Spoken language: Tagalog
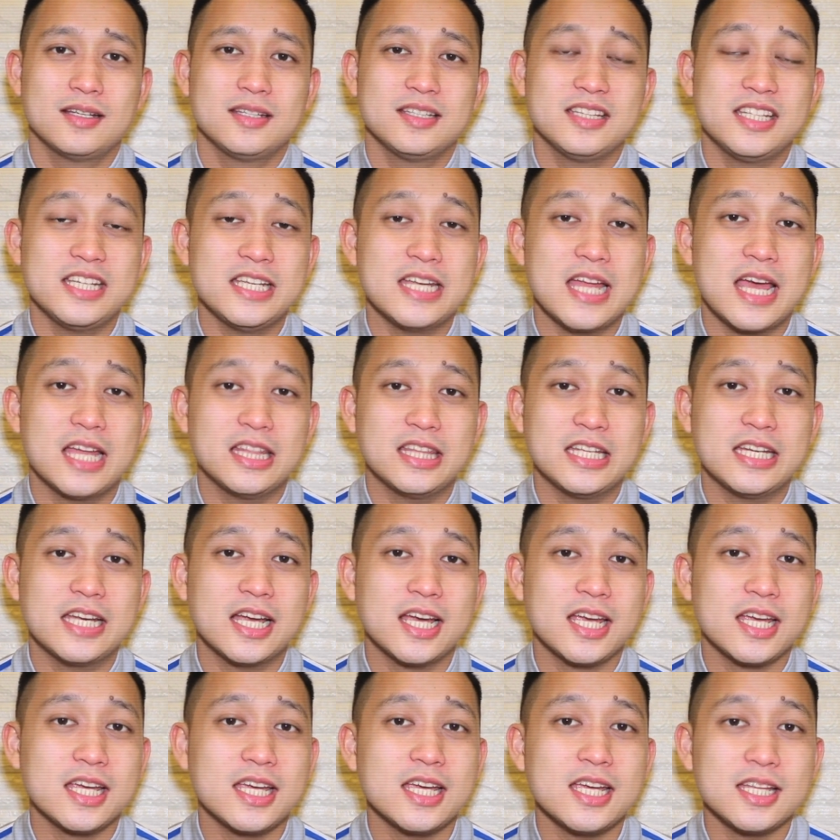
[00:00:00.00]
hindi natin
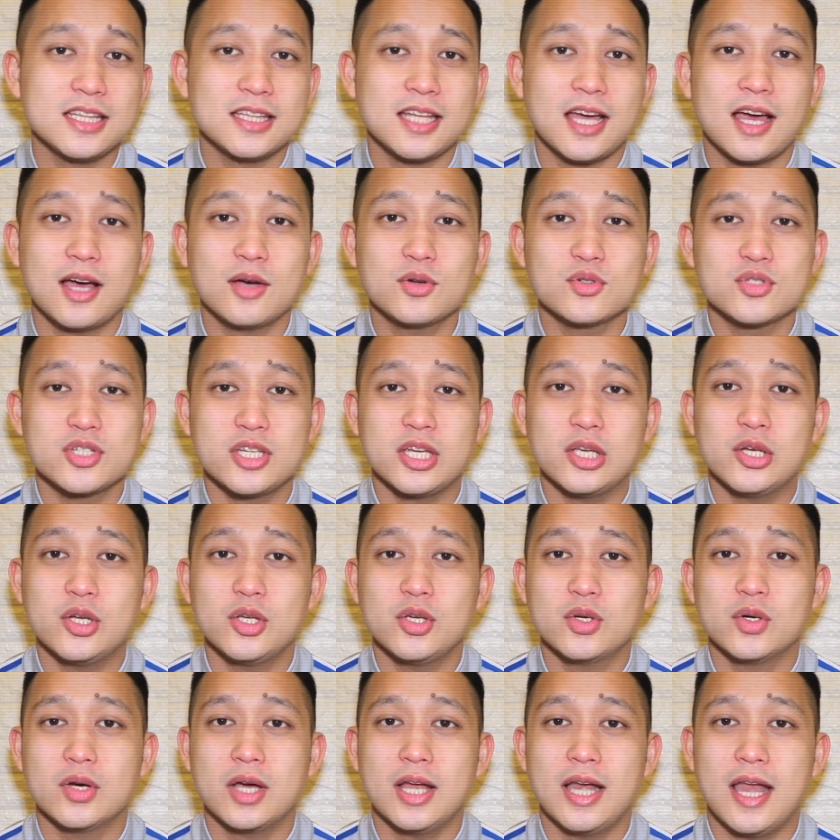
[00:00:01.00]
nakikita kung sino
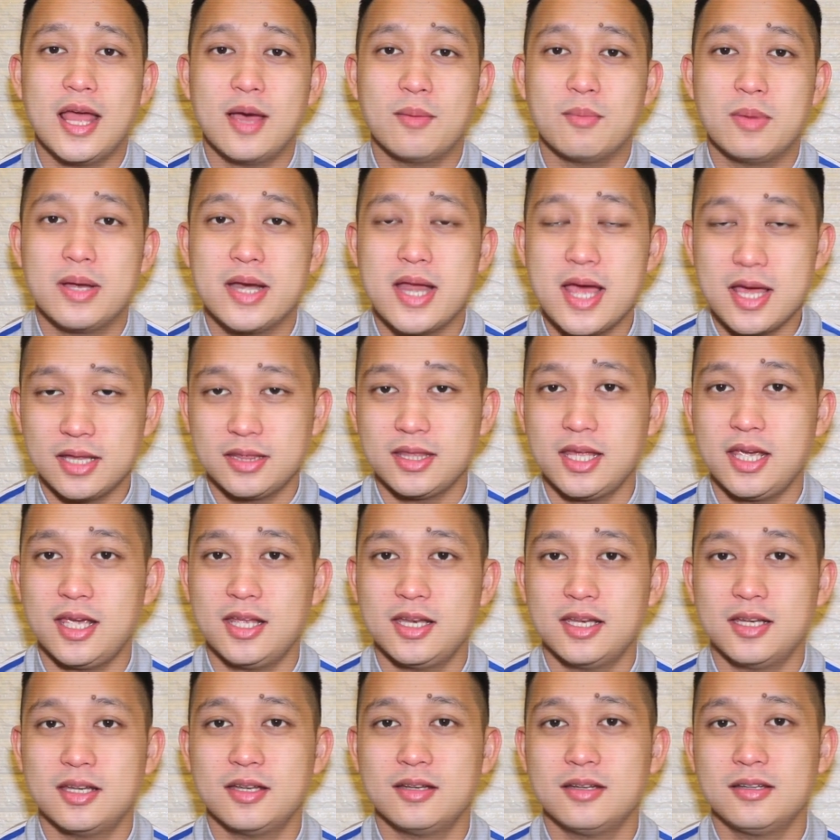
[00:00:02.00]
yung kalaban
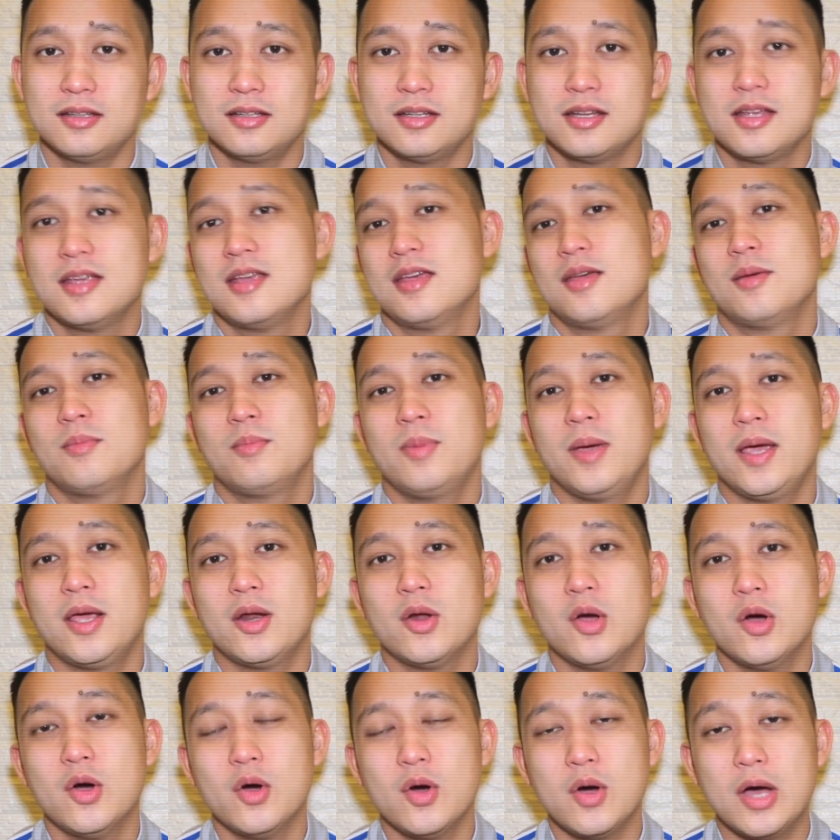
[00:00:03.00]
natin.
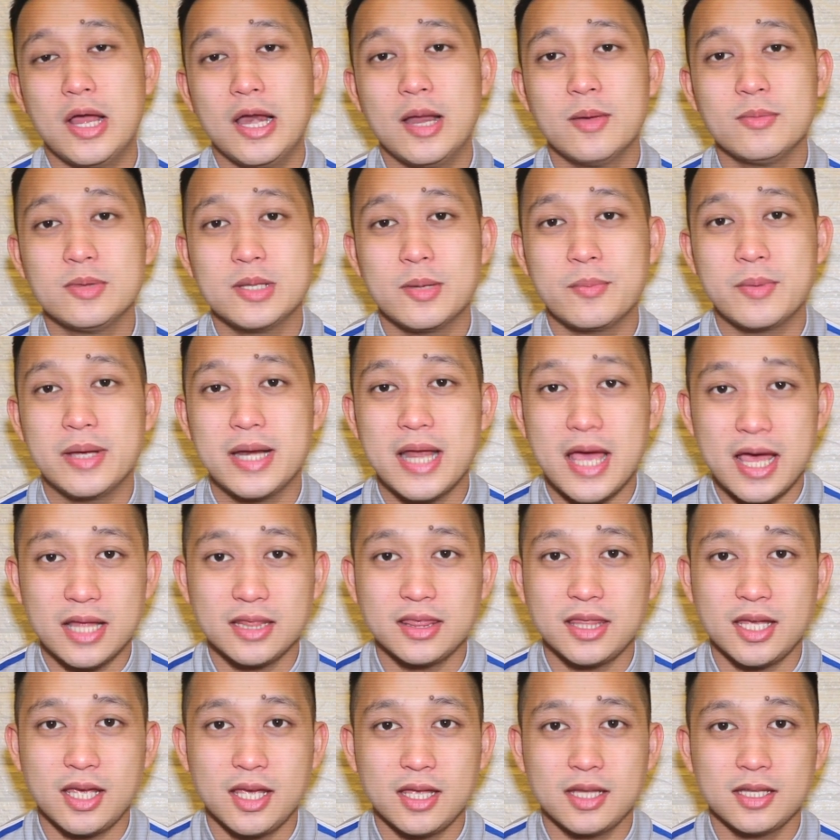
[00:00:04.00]
Pero alam naman
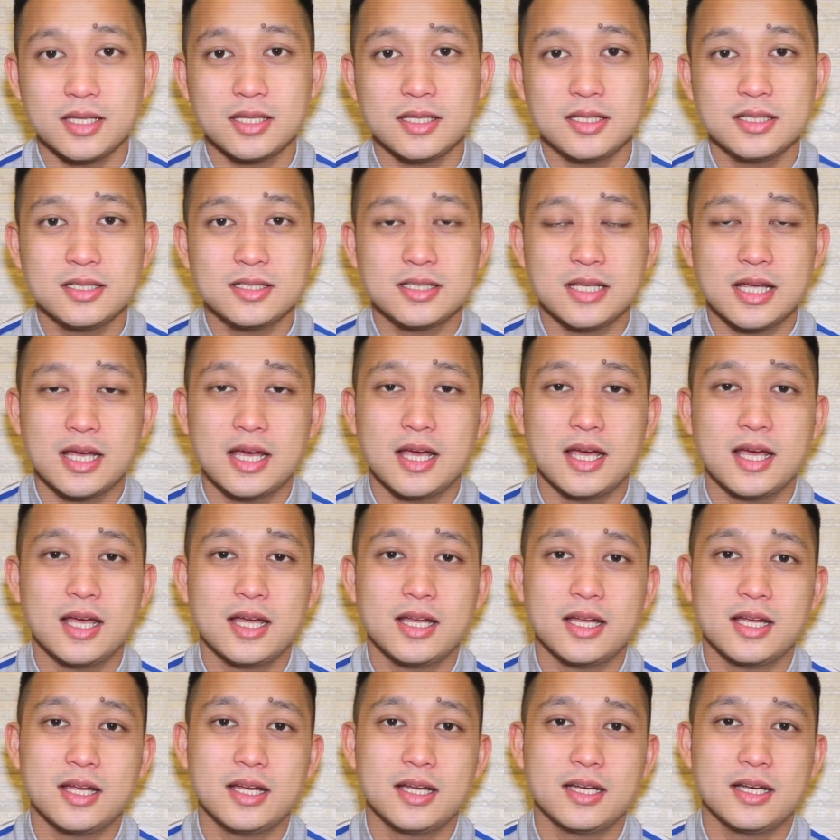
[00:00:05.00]
natin na
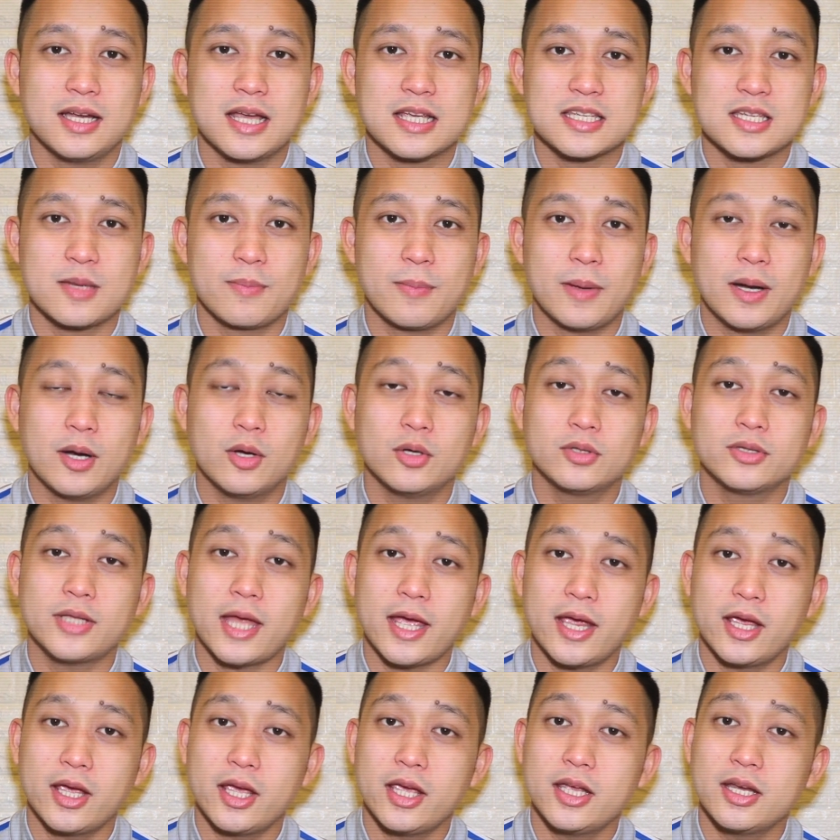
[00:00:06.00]
nasa panahon
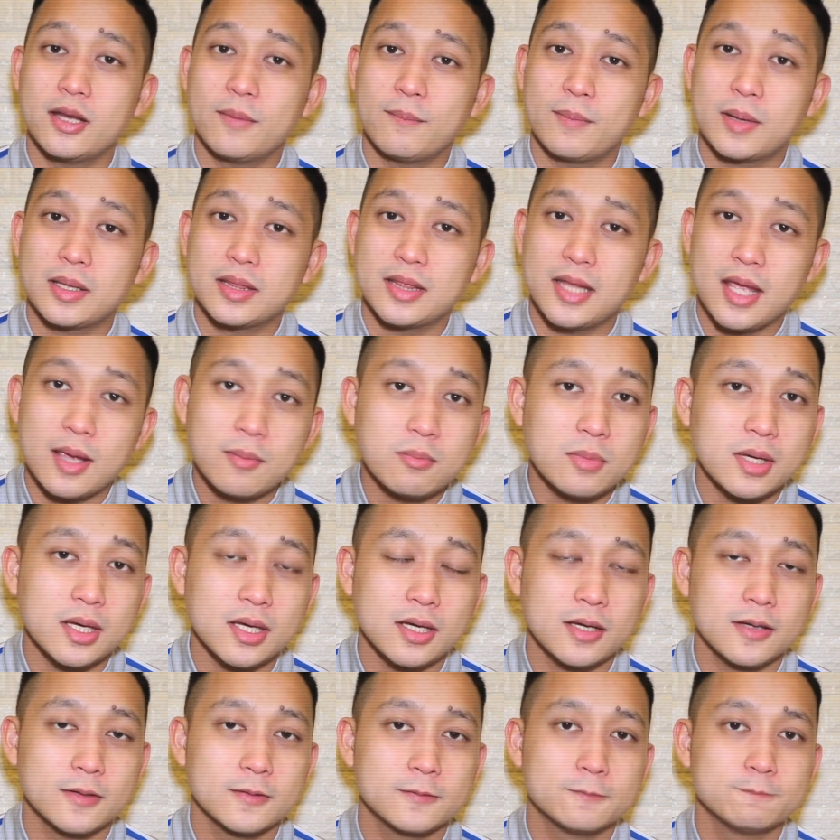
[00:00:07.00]
tayo ngayon ng pandemic.
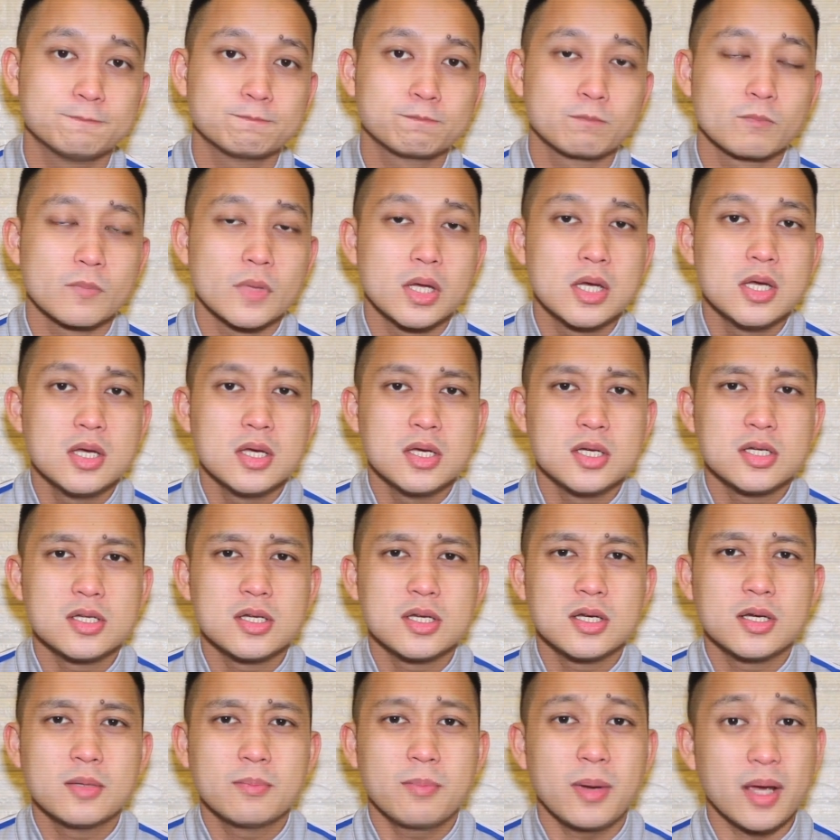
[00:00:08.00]

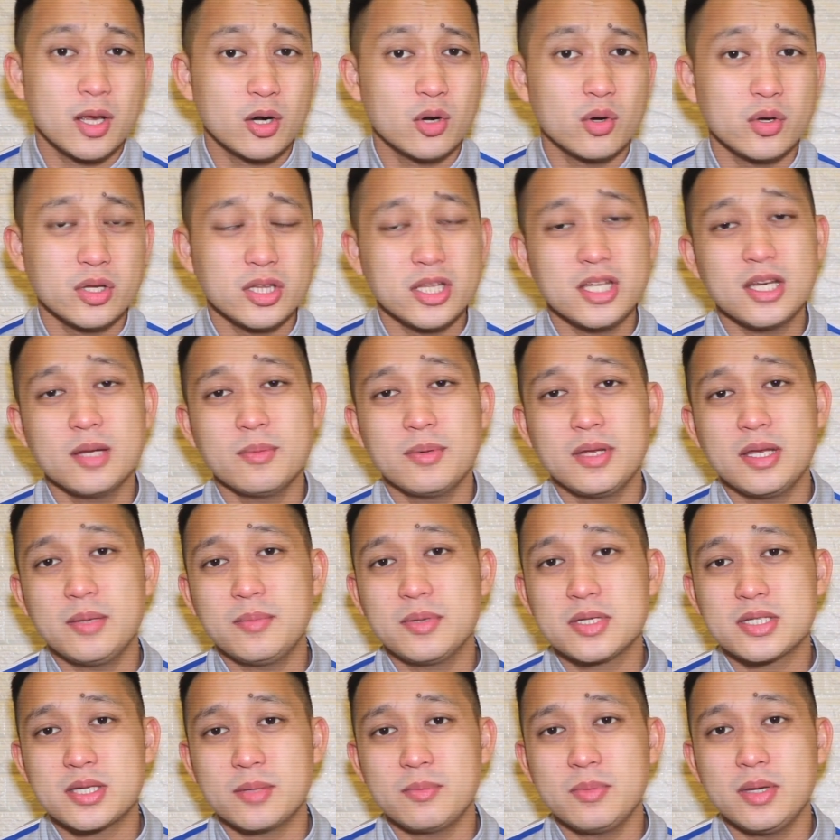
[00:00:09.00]
Pero hindi naman
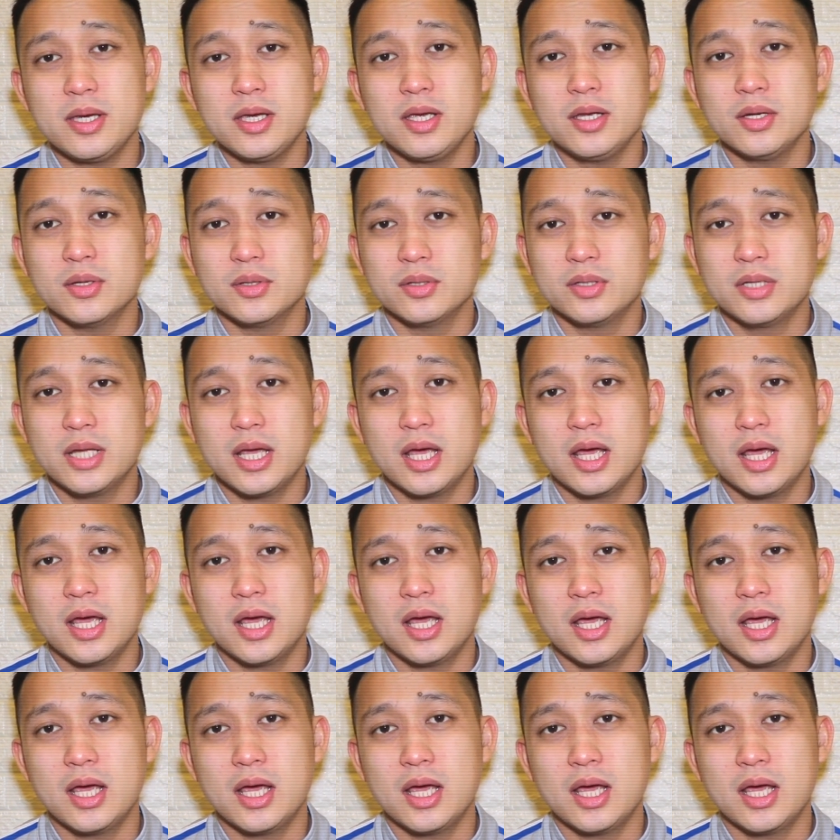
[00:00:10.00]
ibig sabihin no, na